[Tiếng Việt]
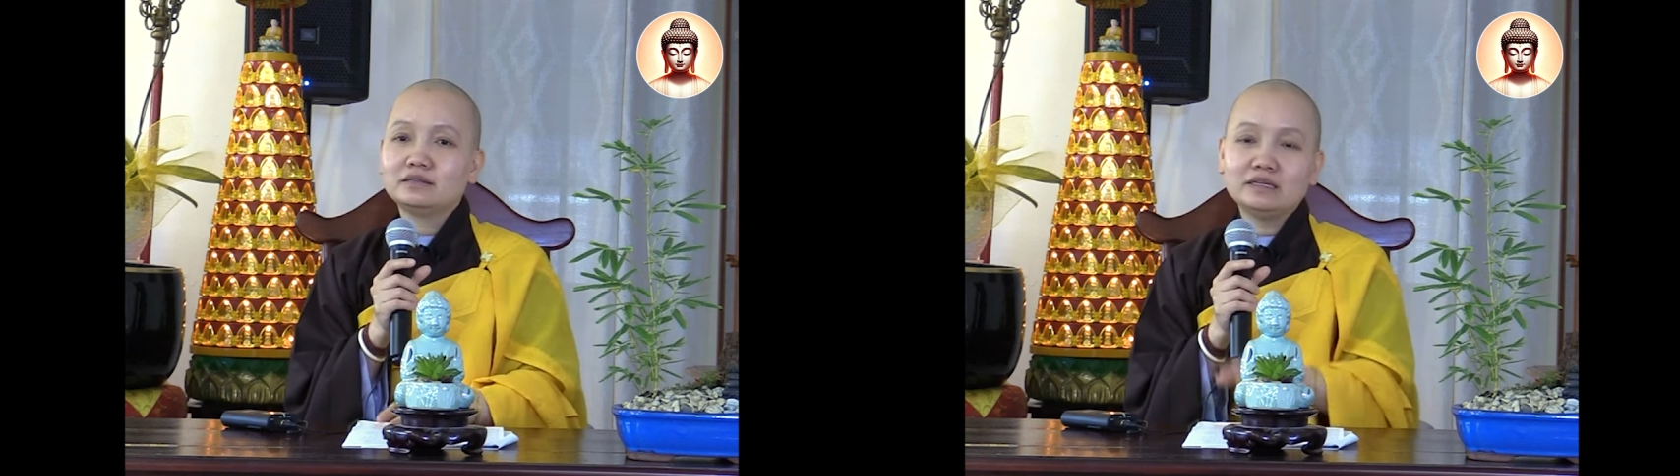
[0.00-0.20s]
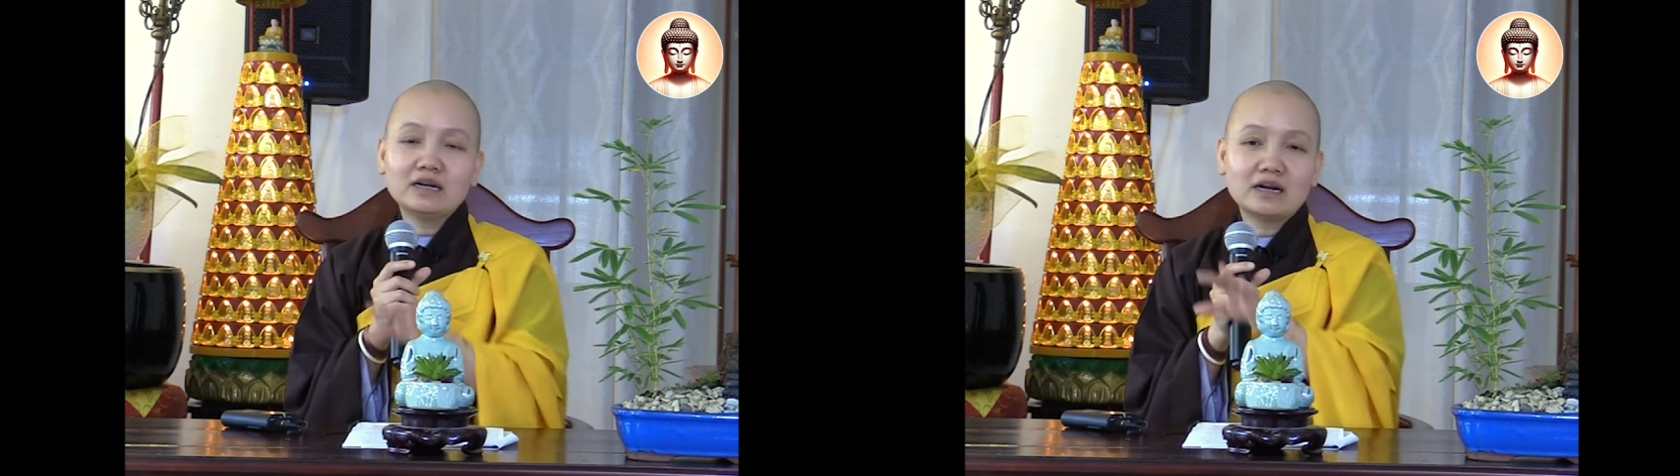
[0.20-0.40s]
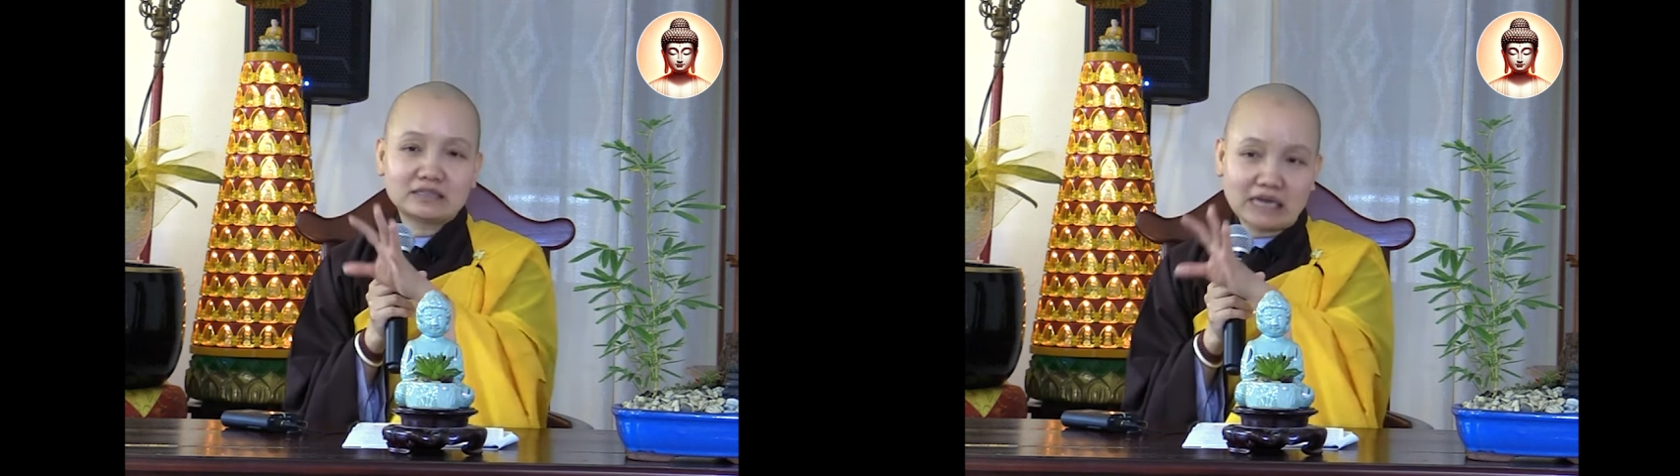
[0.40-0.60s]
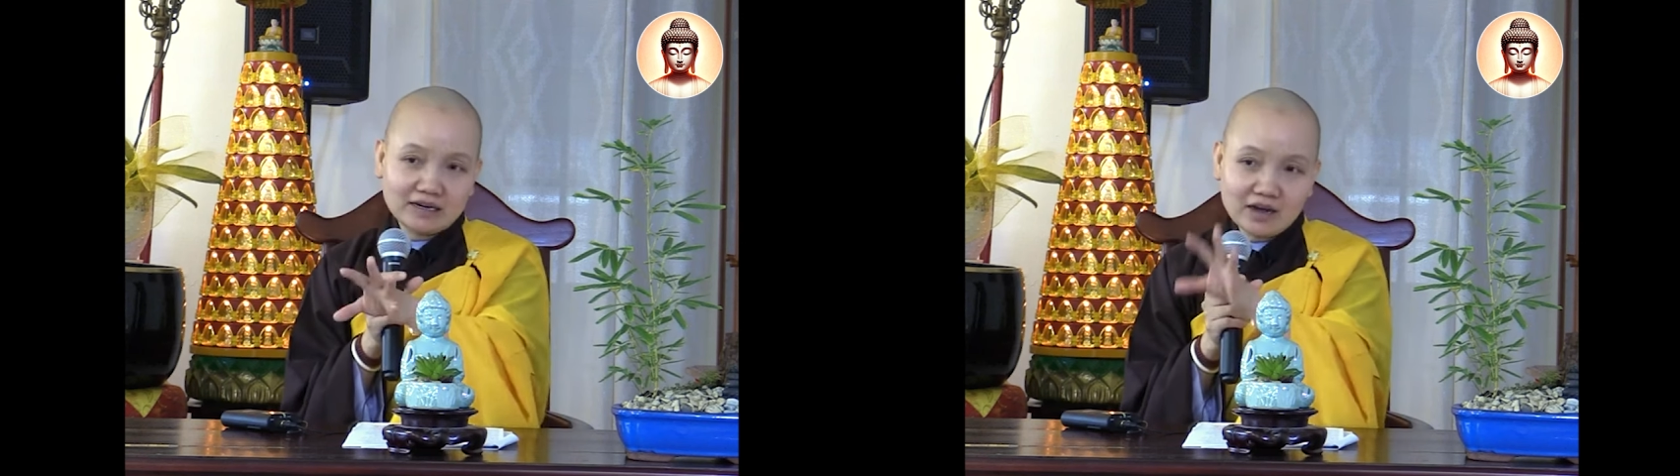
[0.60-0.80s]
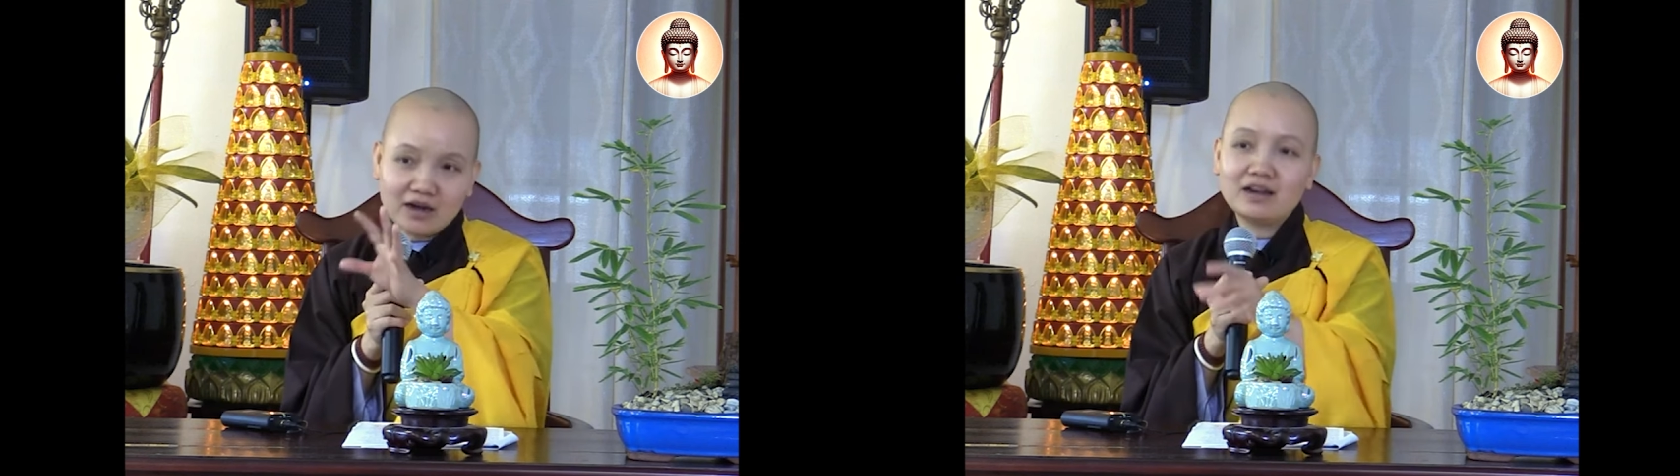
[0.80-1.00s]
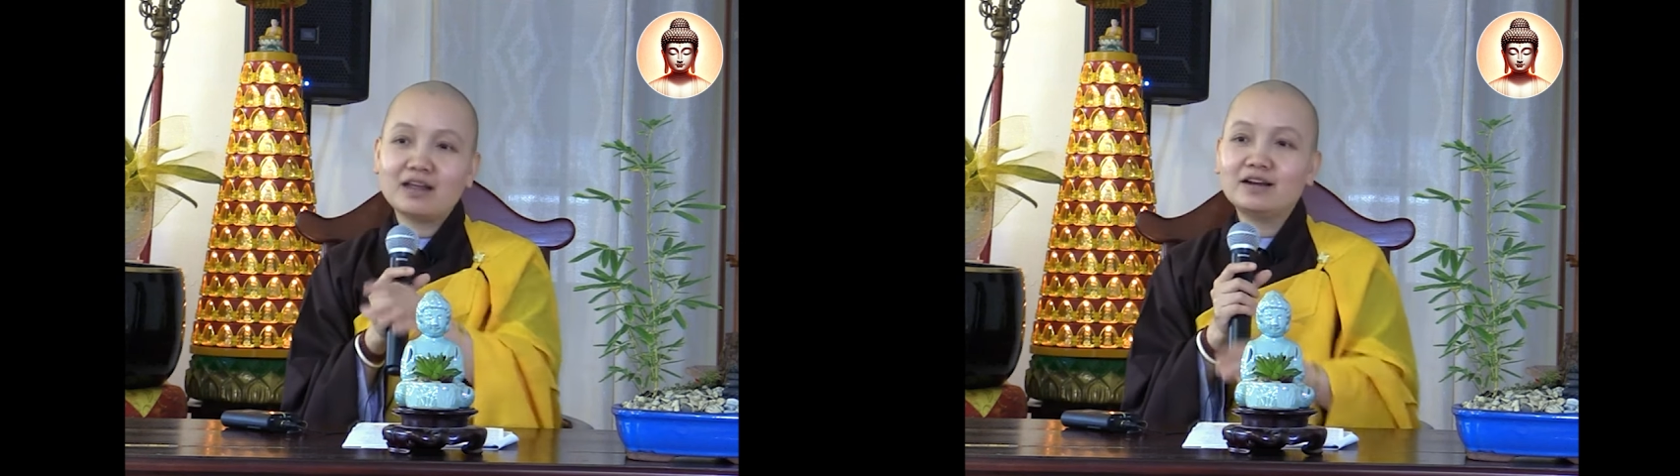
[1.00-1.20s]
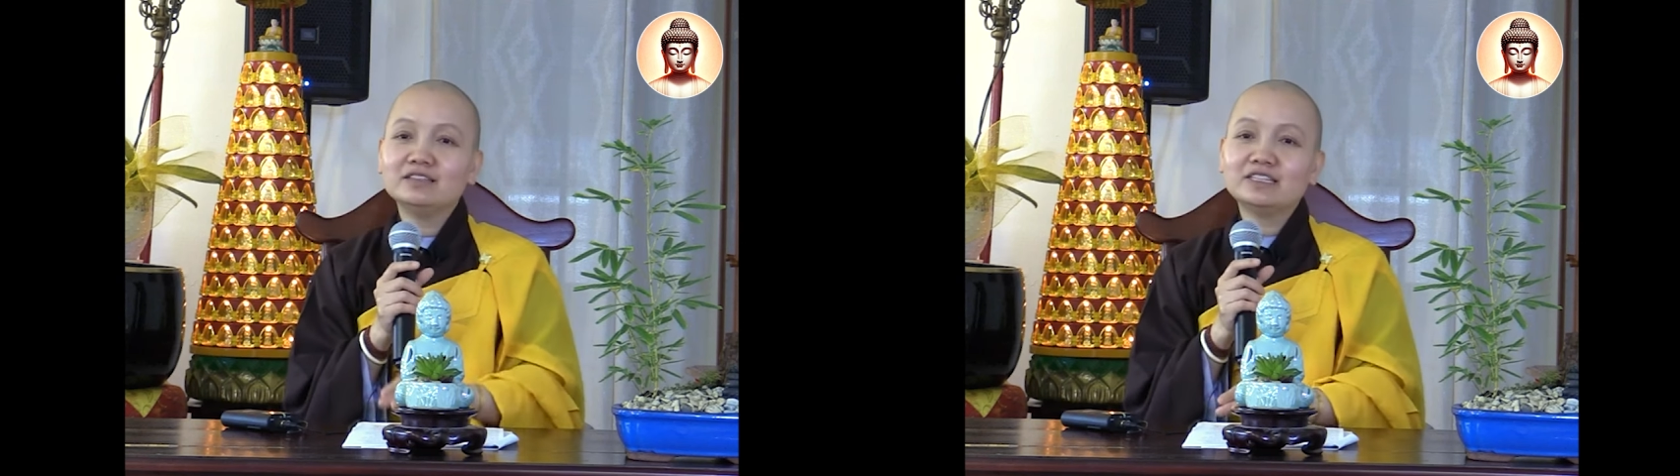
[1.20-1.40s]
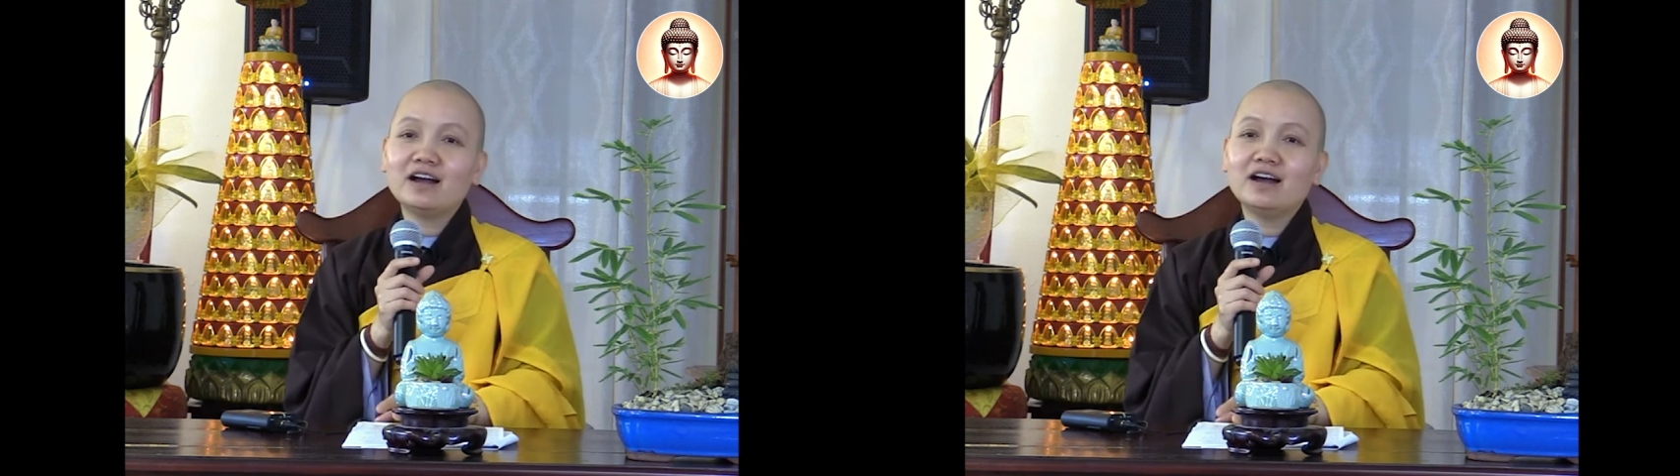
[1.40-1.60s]
chỉ cần trả nợ là
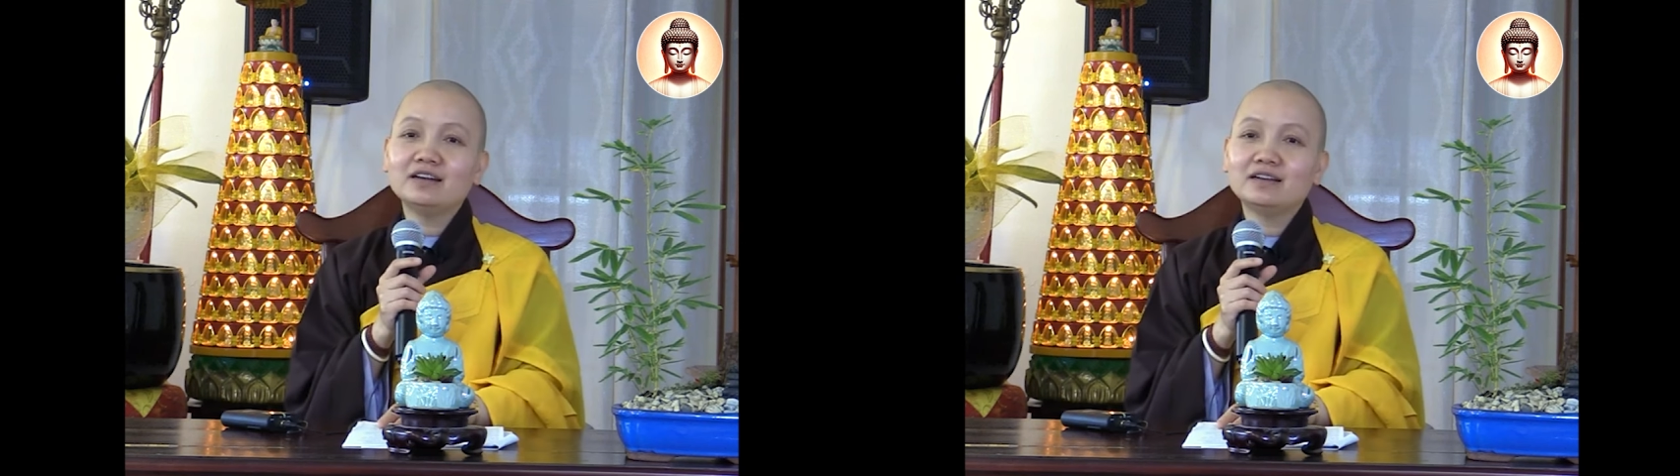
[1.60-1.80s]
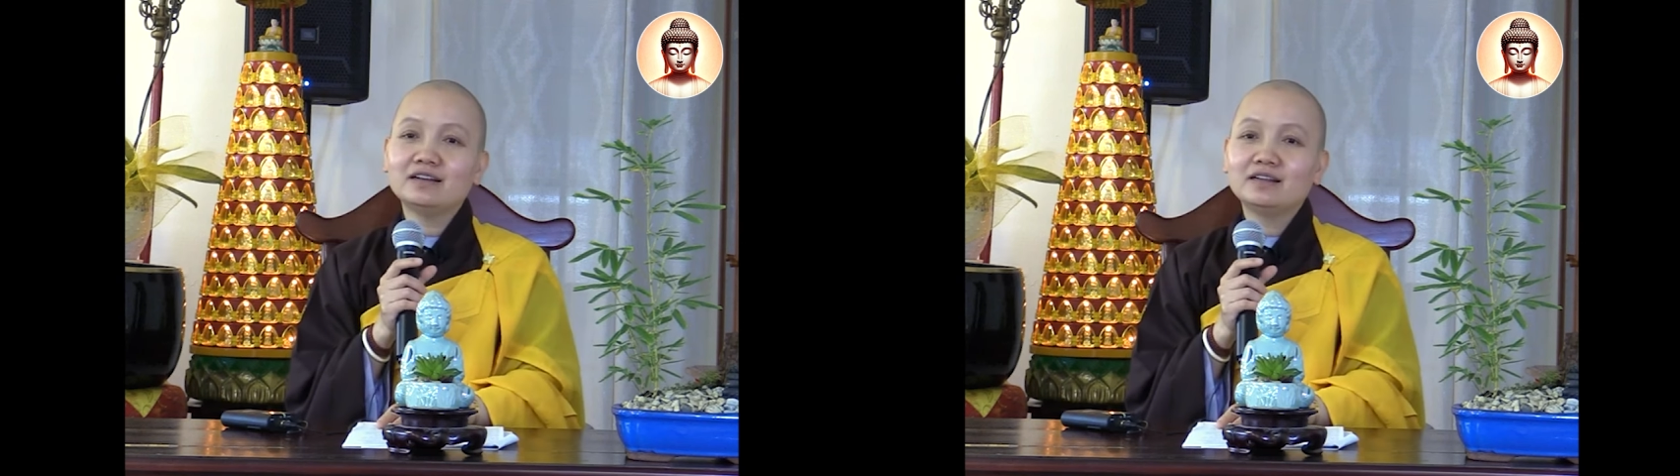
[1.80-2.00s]
nợ sẽ hết,